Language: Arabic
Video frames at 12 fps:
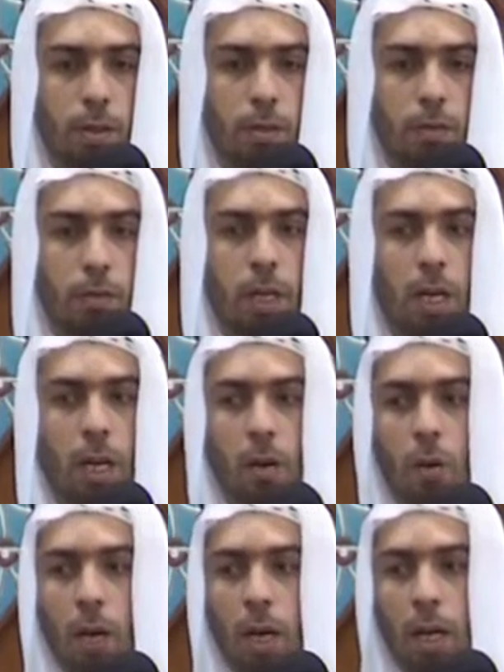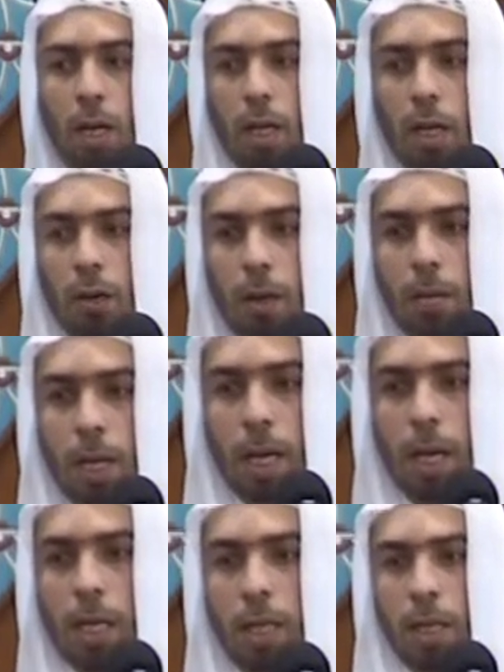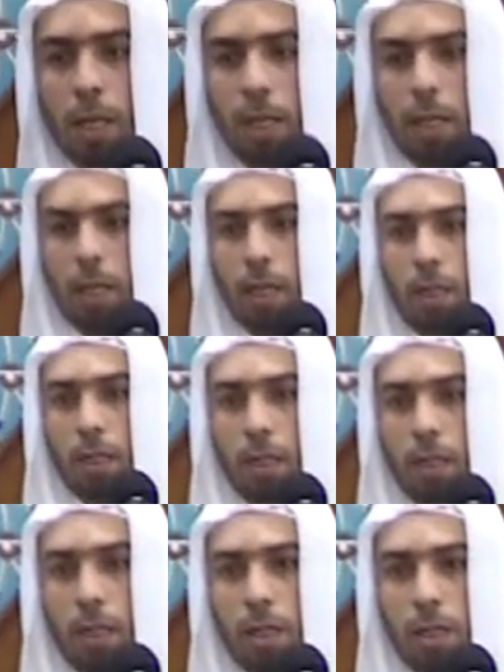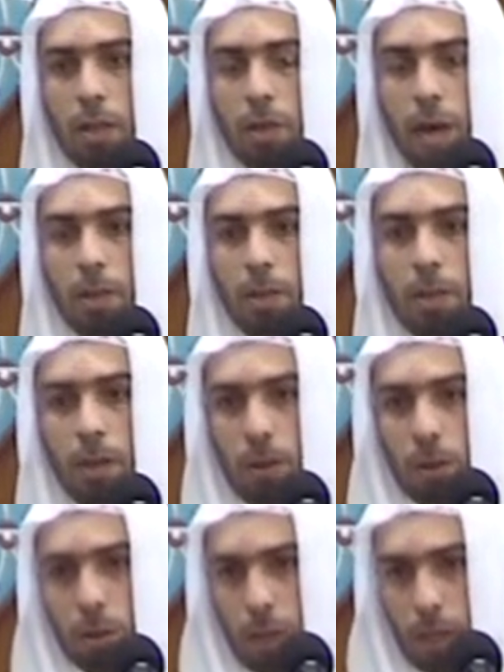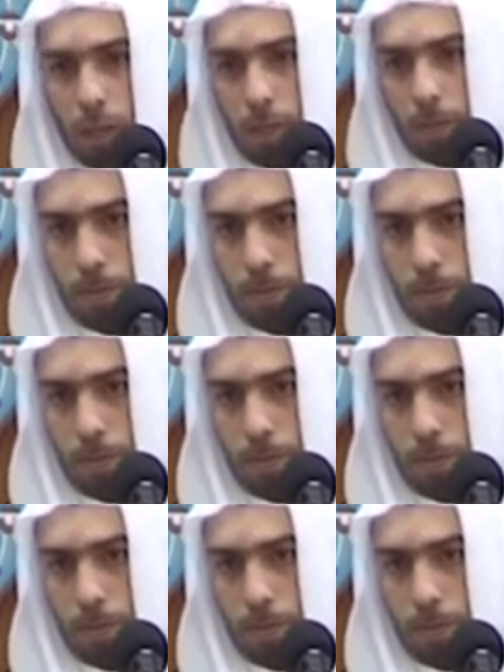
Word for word: في أقواله ومآثره تجد العجب العجاب